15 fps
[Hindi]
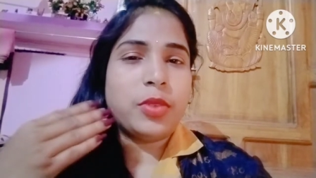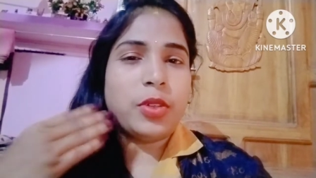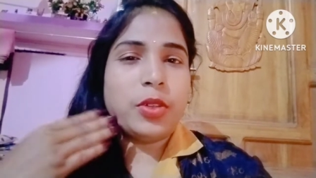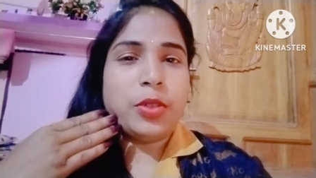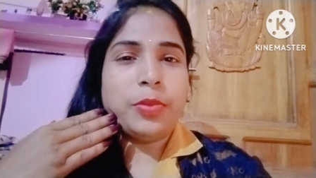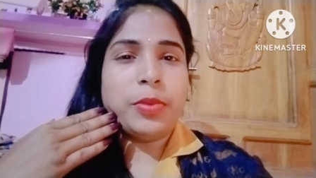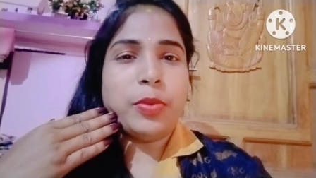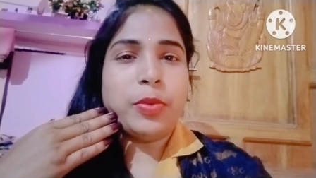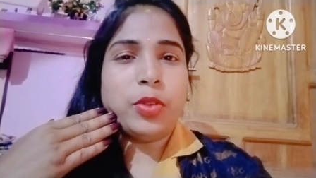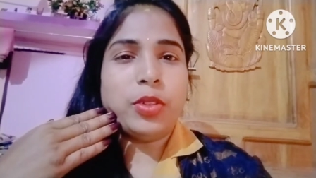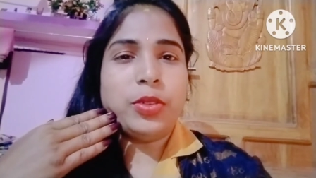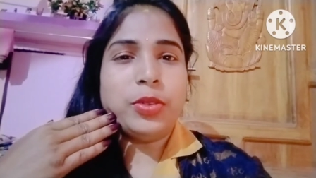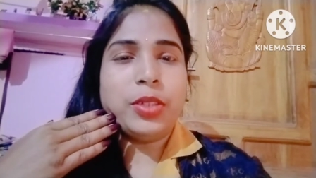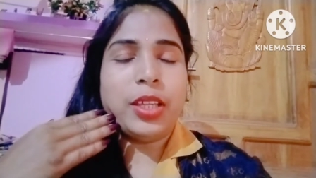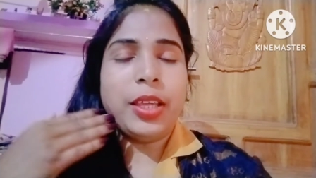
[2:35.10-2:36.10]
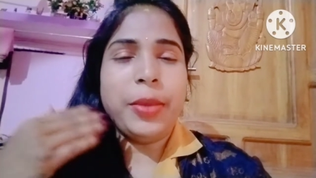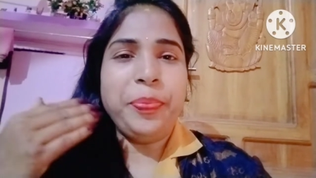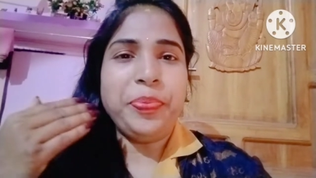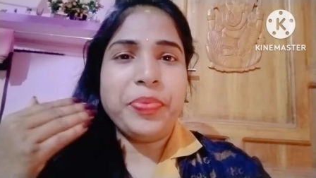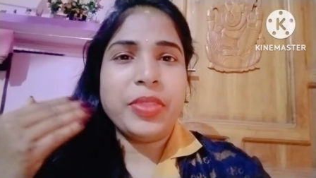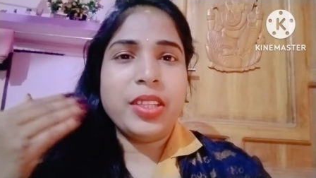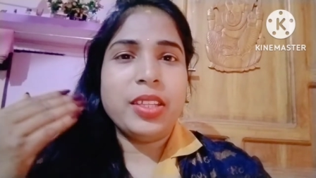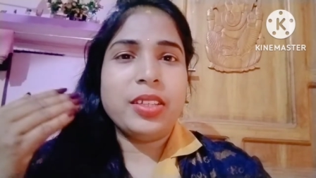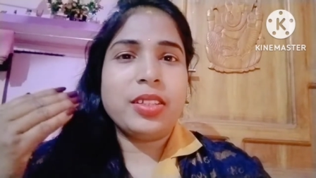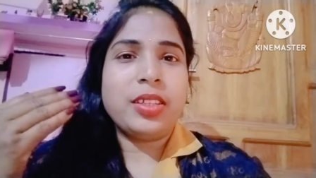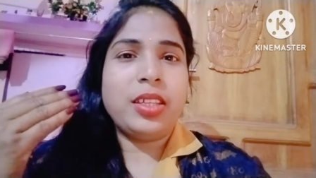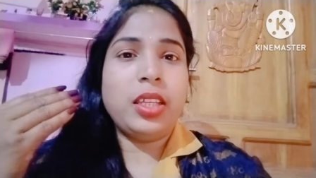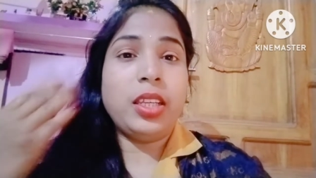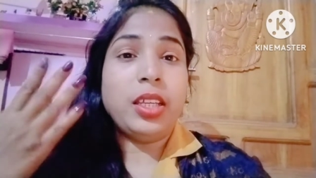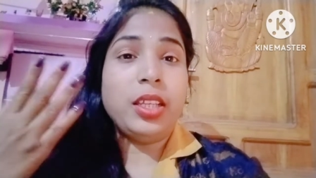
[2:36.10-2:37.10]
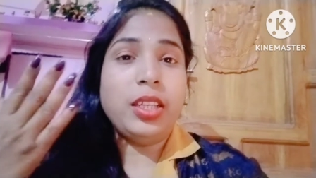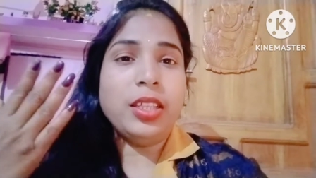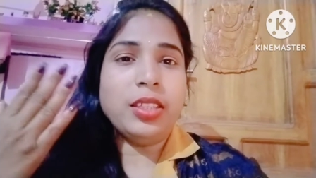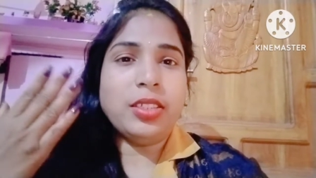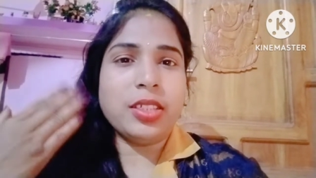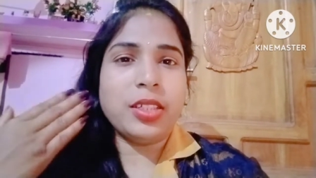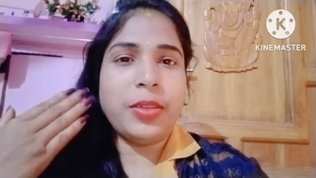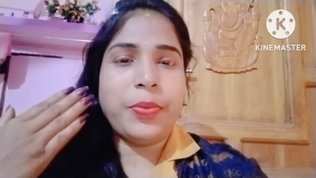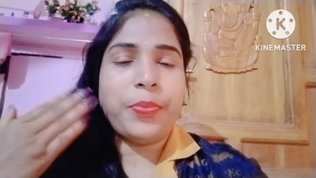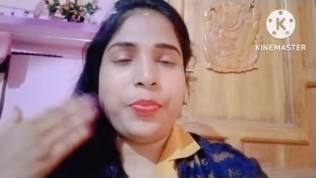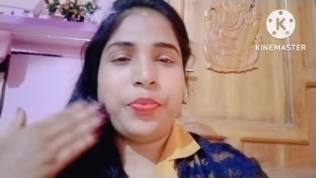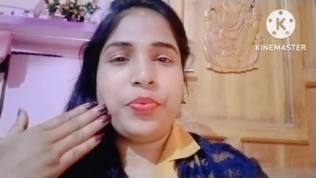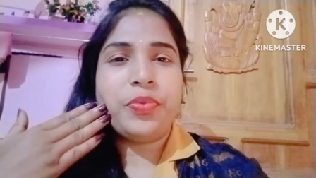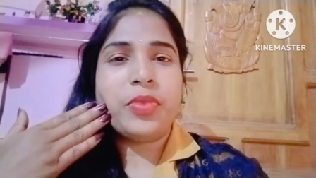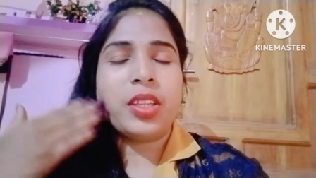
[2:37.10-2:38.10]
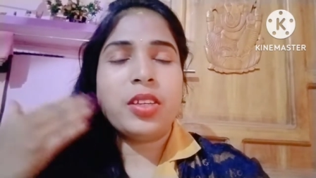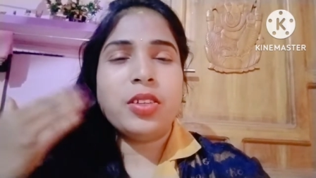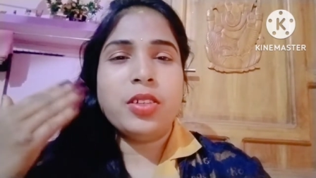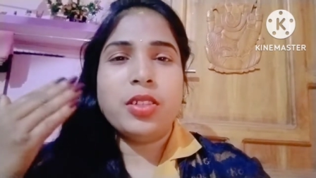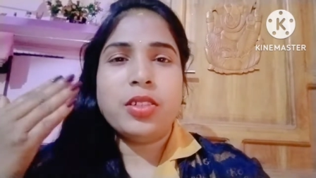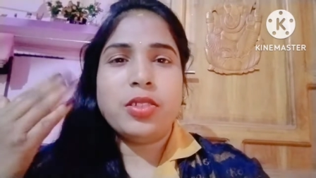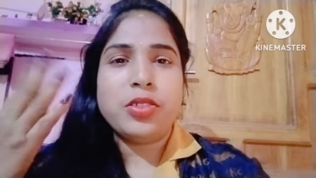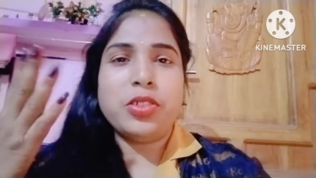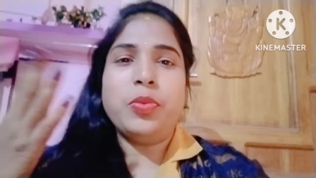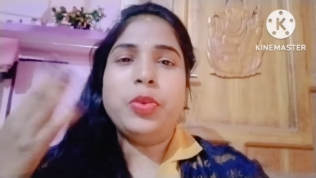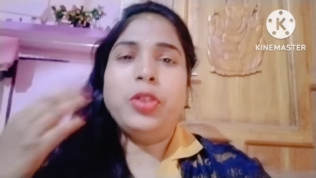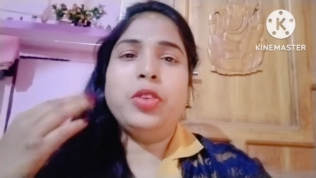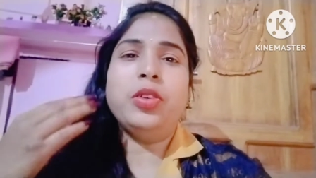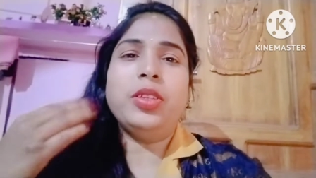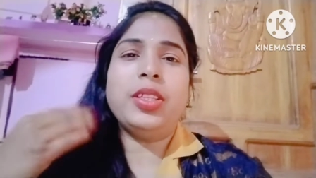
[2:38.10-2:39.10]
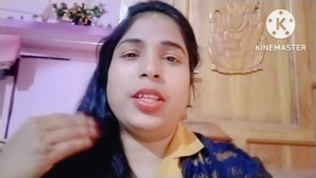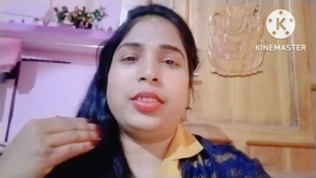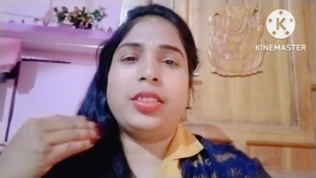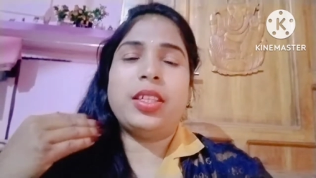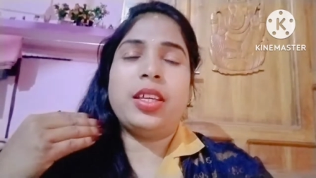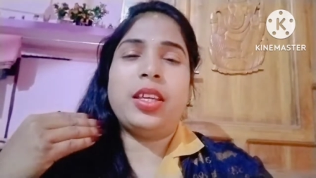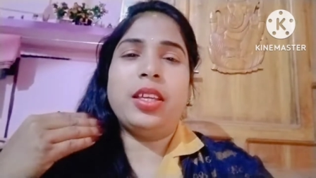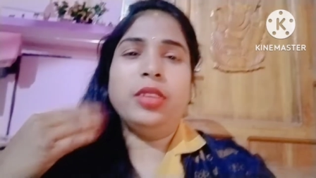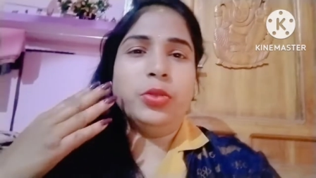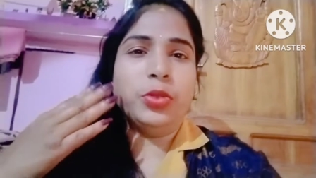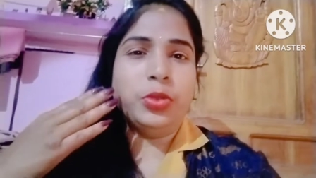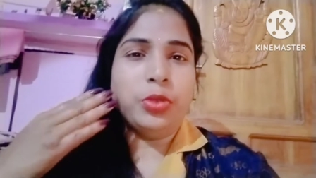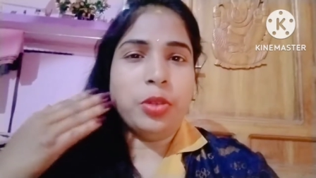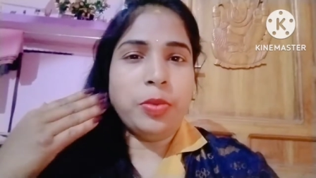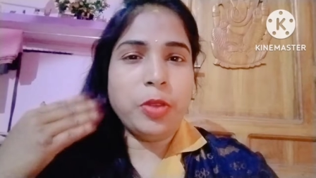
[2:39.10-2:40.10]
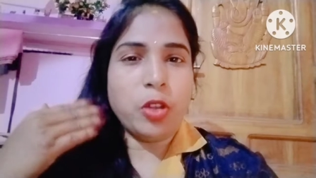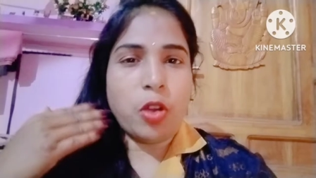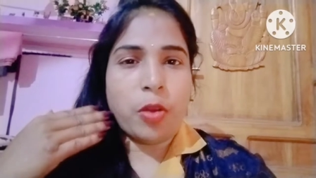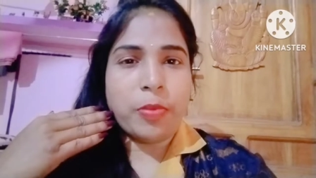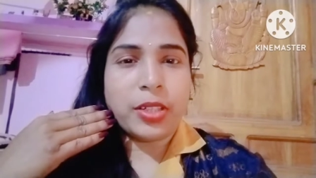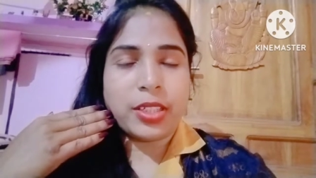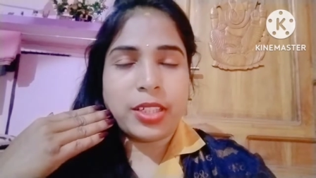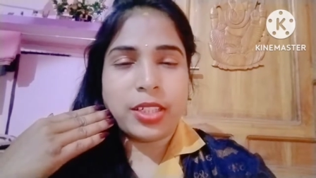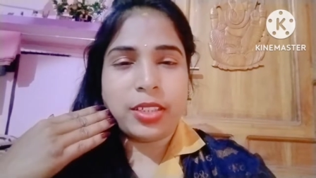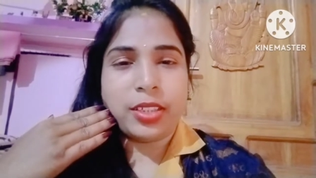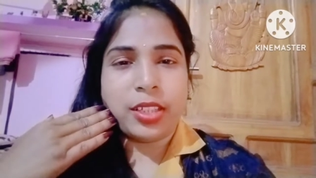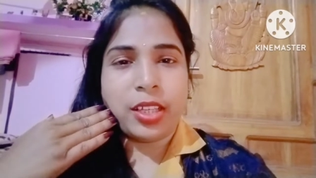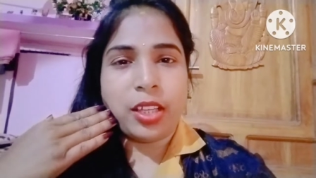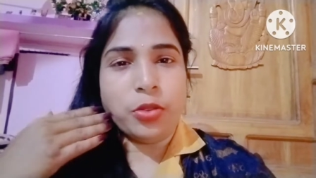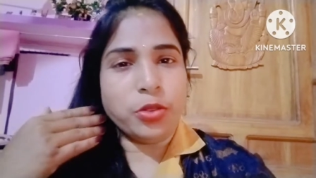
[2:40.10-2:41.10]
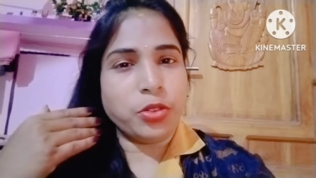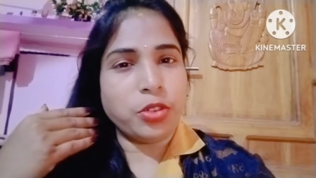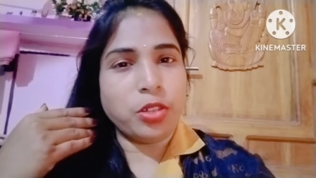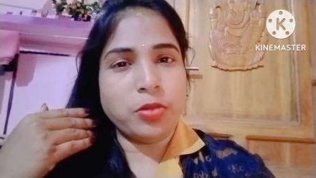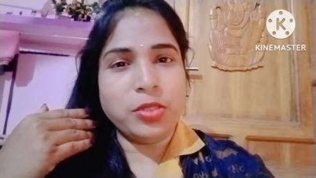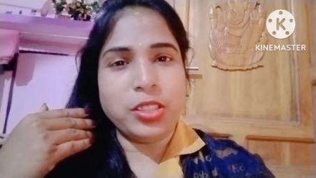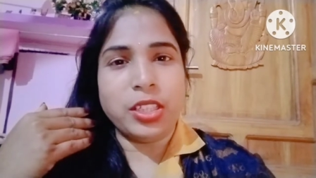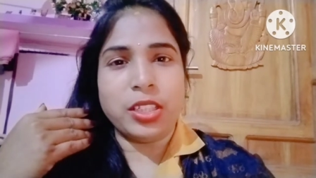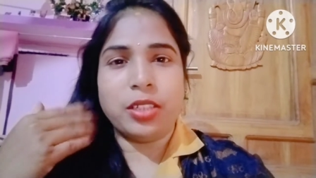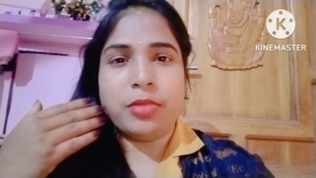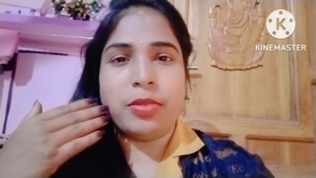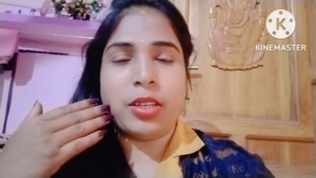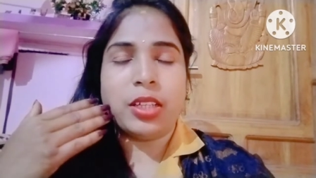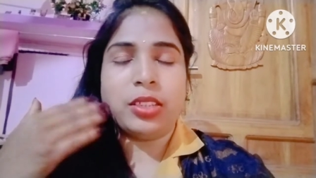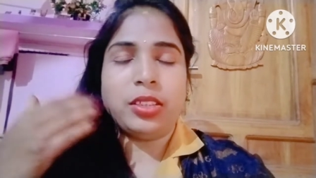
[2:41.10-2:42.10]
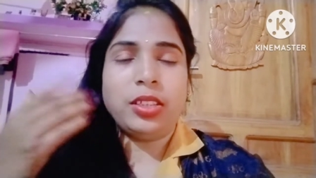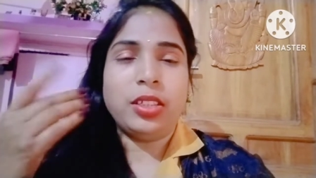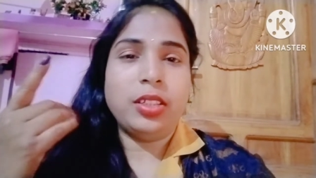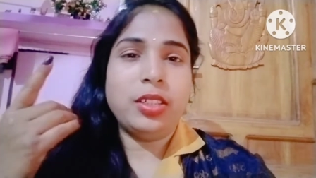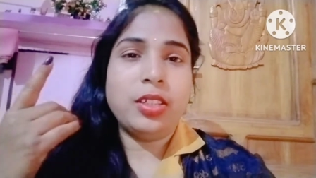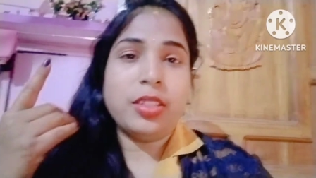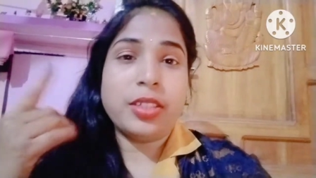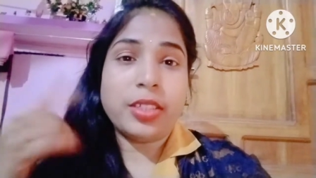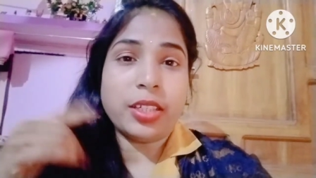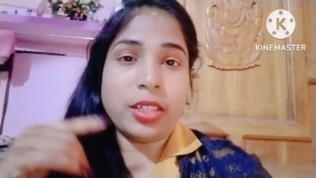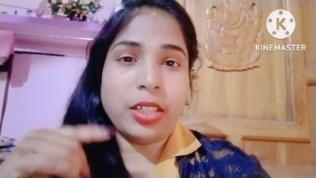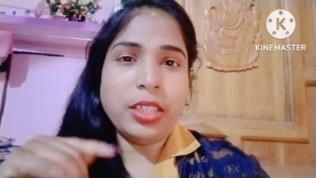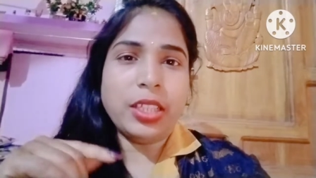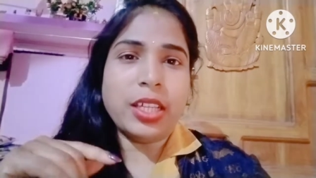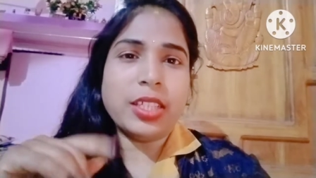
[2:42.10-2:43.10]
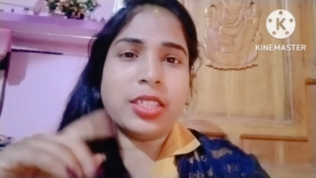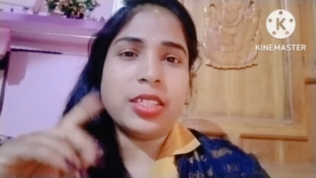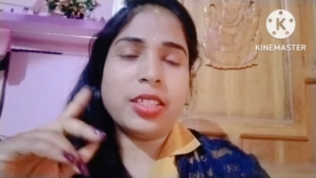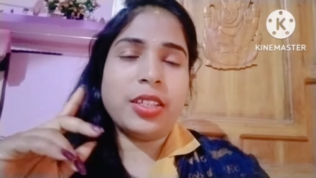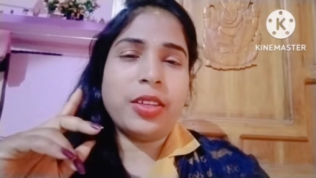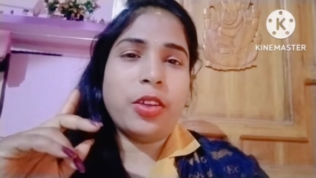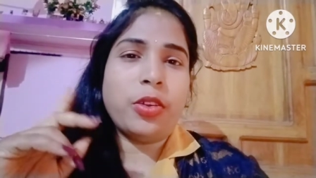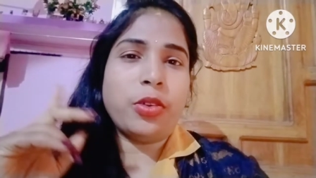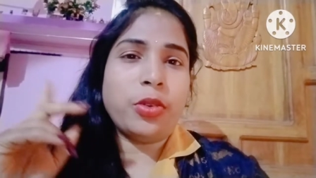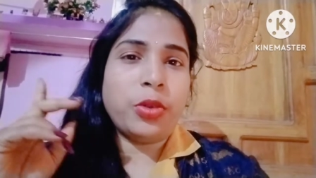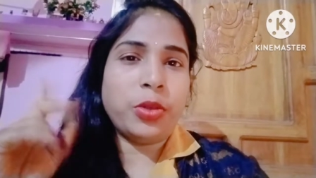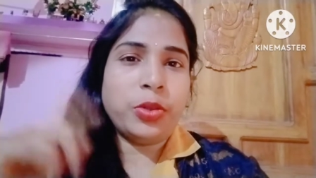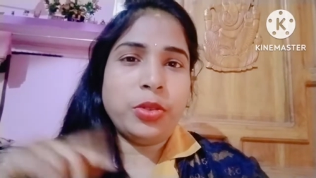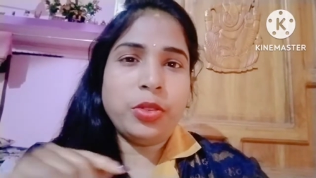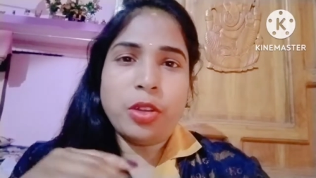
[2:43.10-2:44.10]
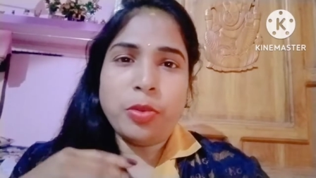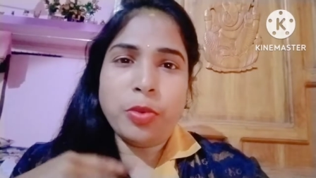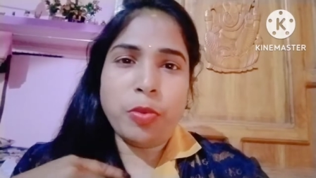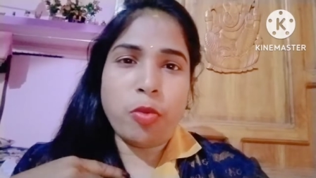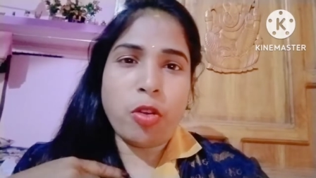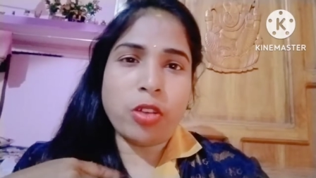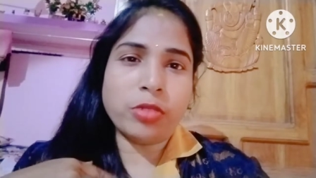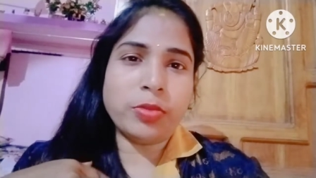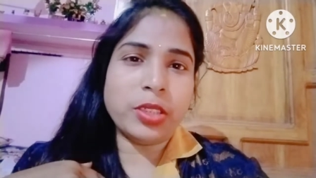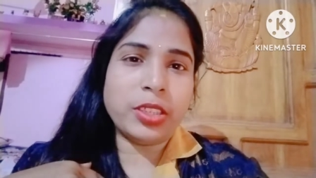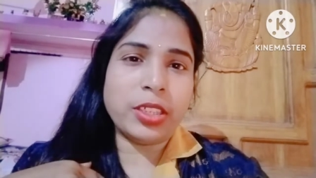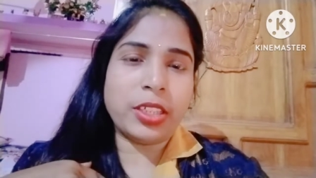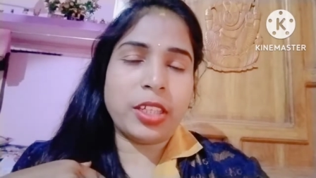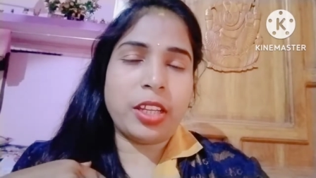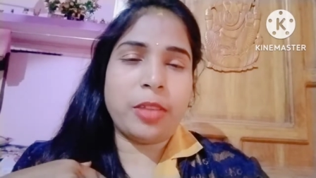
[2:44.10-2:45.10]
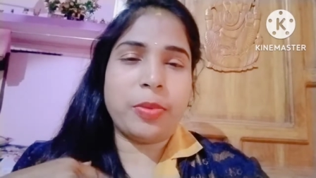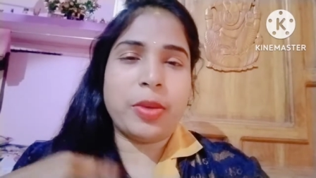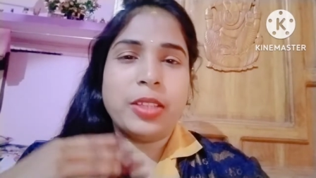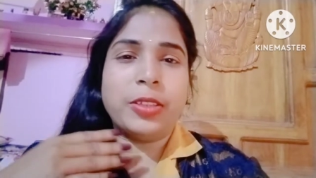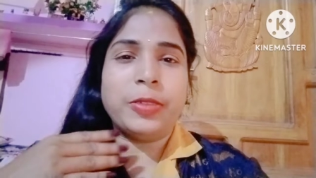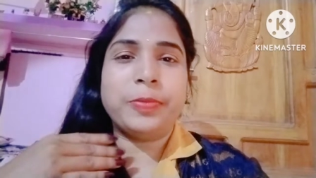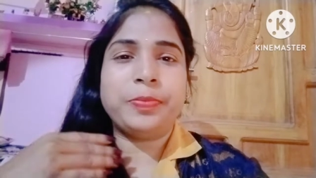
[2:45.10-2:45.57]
और मैं बोलूँगी कि ललित जी जो वीडियो देखते हैं वो भी कमेंट करते हैं उनको भी धन्यवाद संगीता जी उनको भी बहुत बहुत धन्यवाद